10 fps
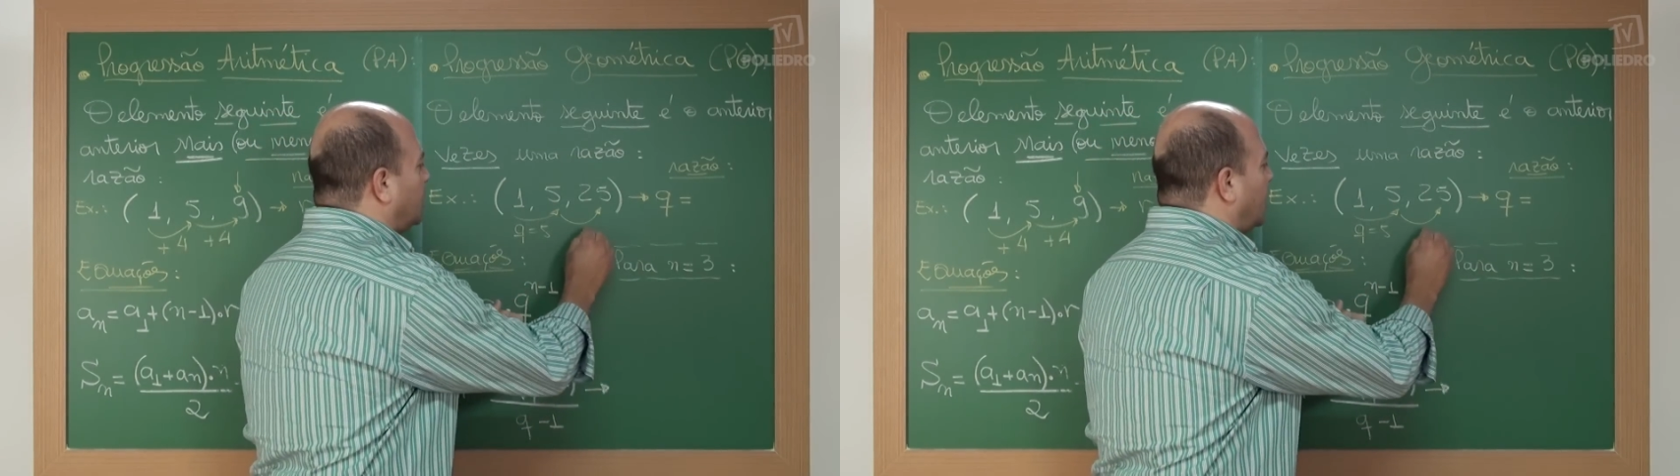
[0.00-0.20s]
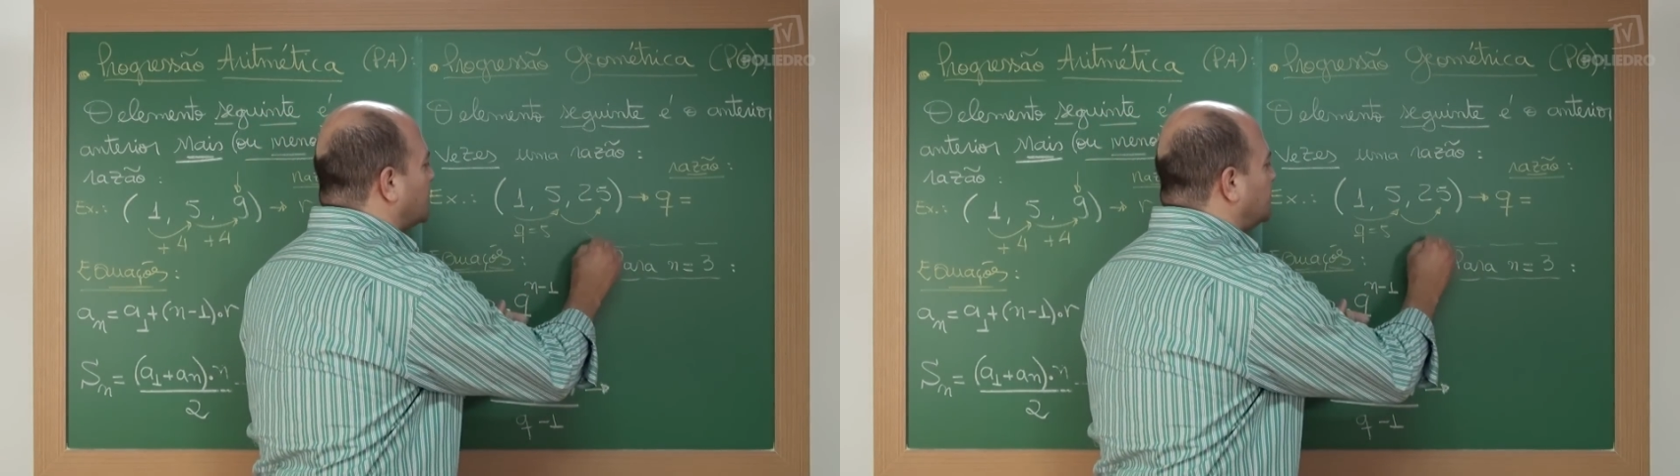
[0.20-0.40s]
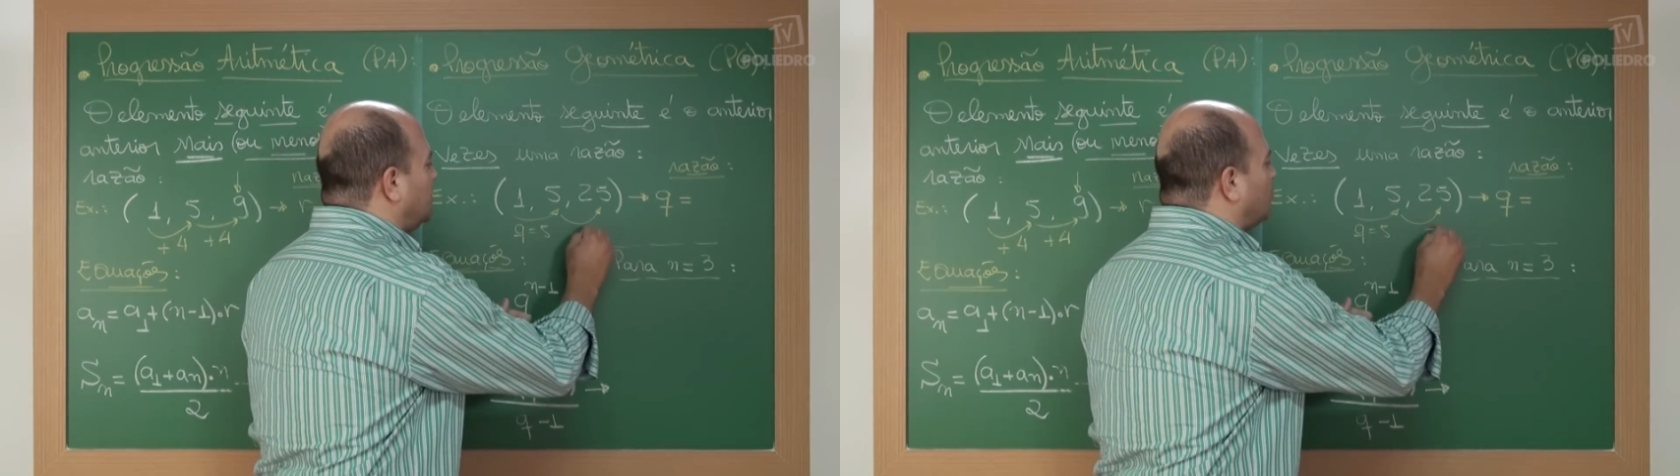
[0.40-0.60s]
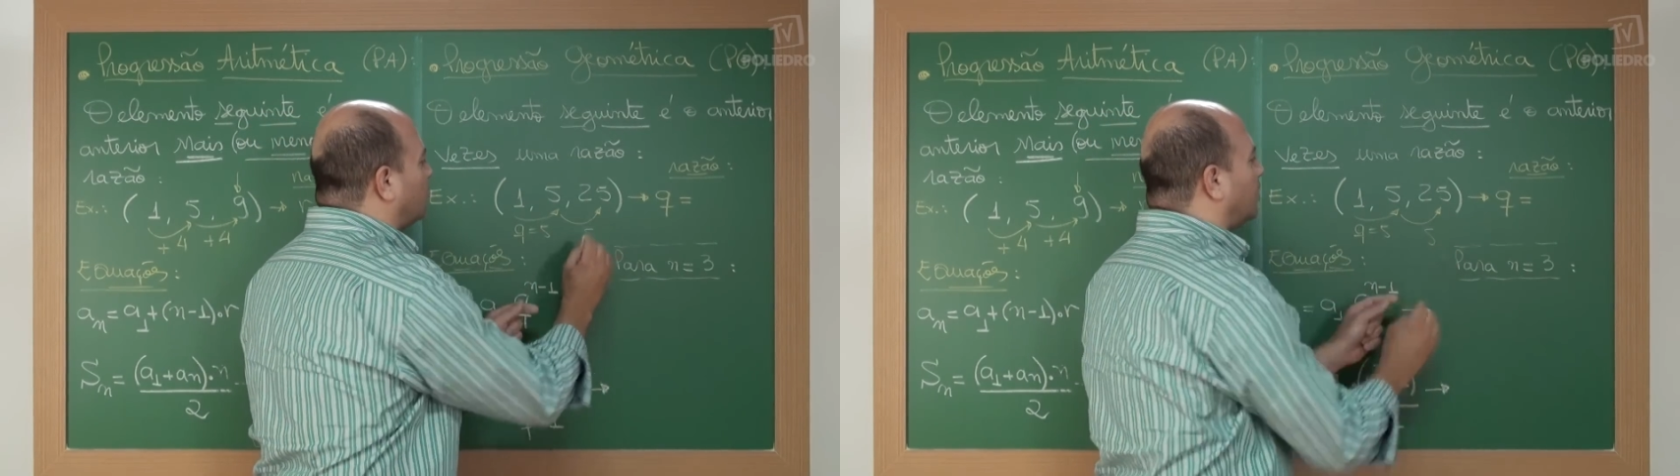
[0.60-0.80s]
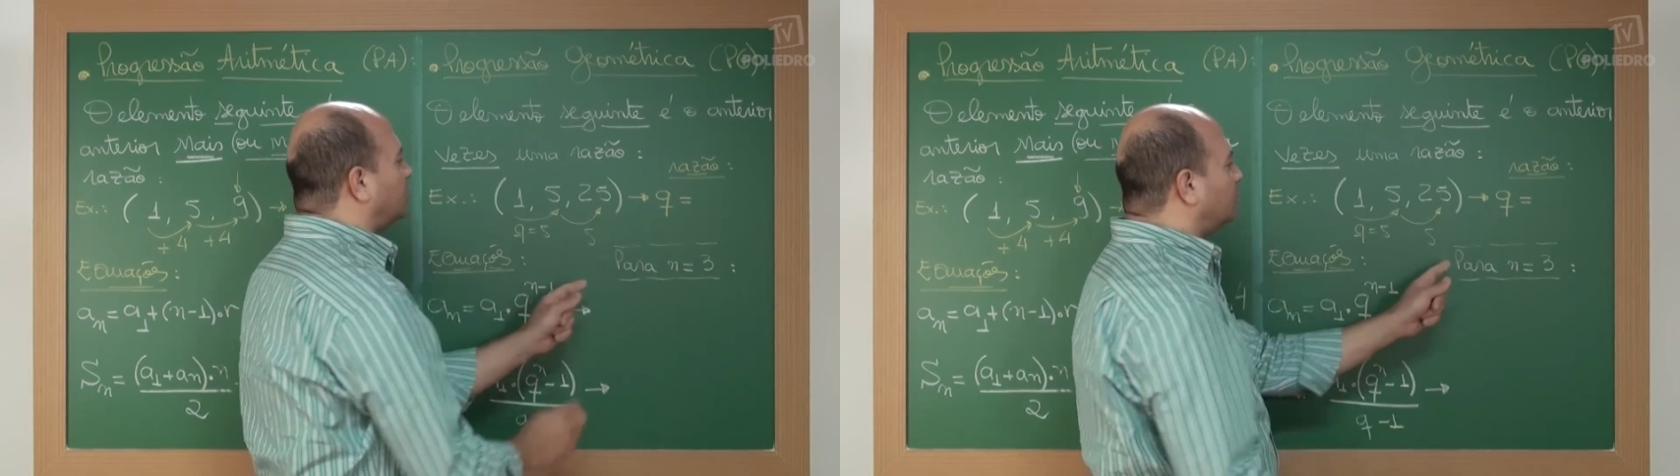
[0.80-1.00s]
que é 5,
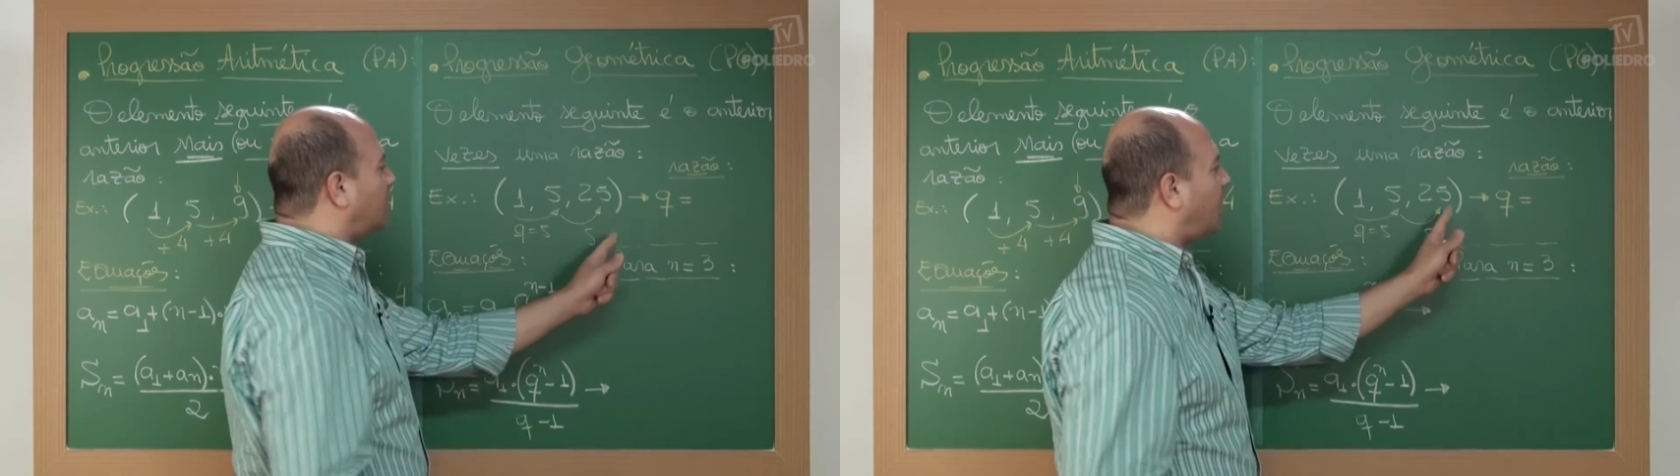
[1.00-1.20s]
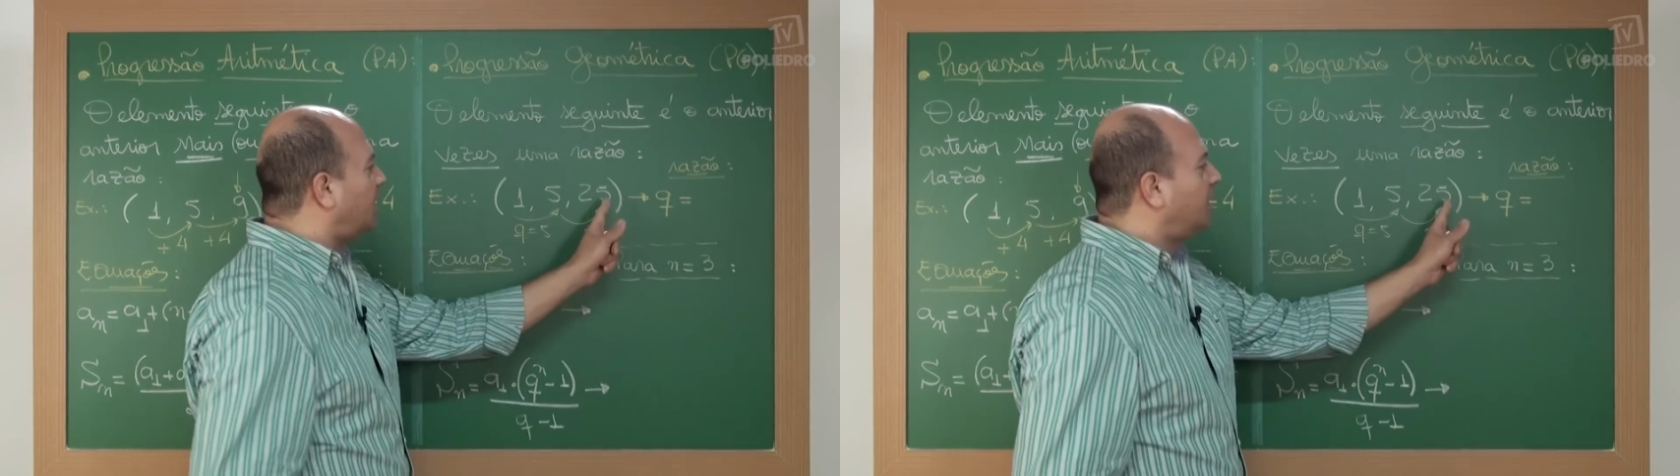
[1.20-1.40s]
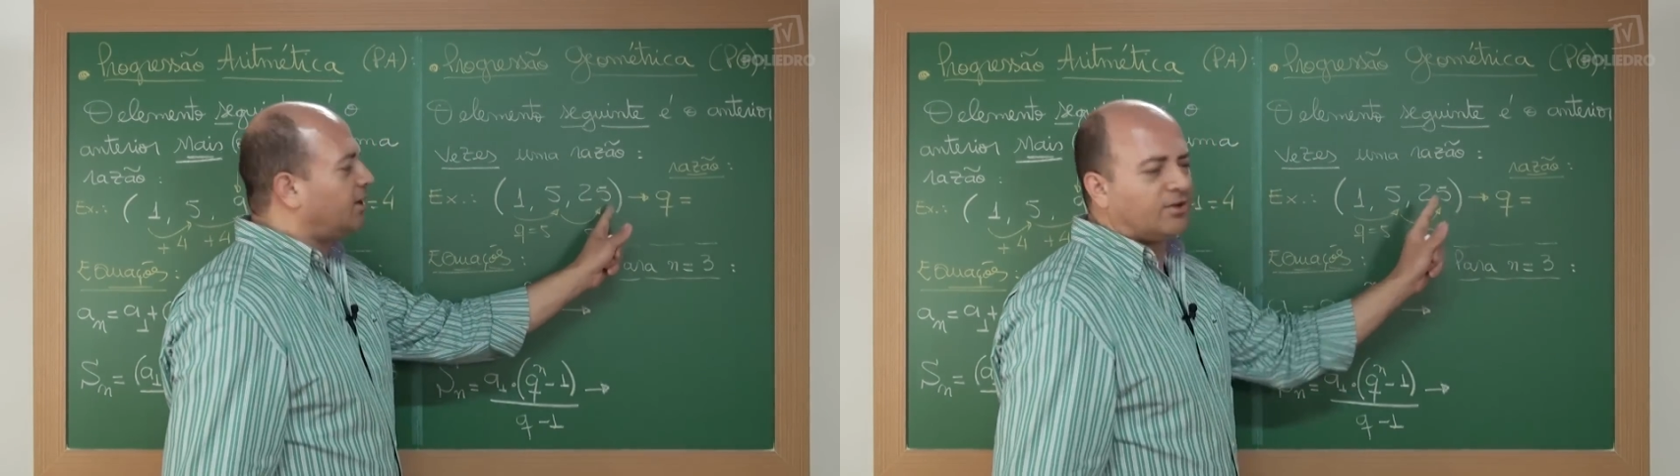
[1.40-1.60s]
quanto dá?